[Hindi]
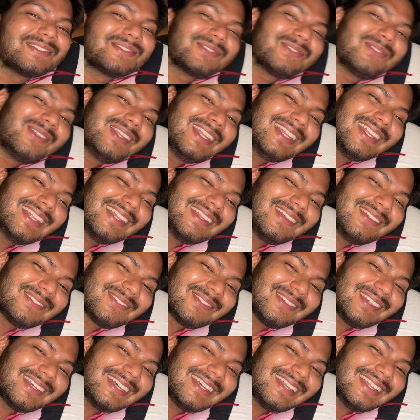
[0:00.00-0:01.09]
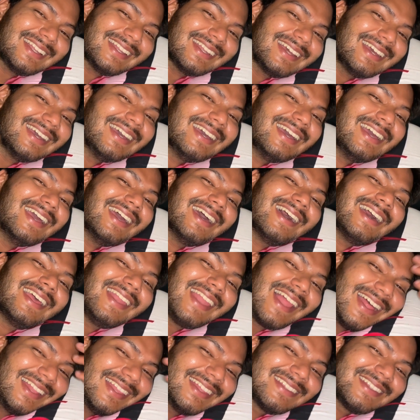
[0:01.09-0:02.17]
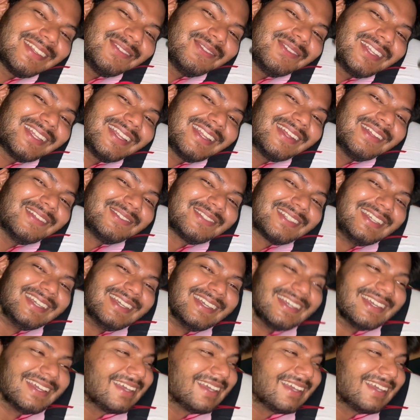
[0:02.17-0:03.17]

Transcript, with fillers: सोने दे रहा उसको यार लाता सर पर रख रहा उसके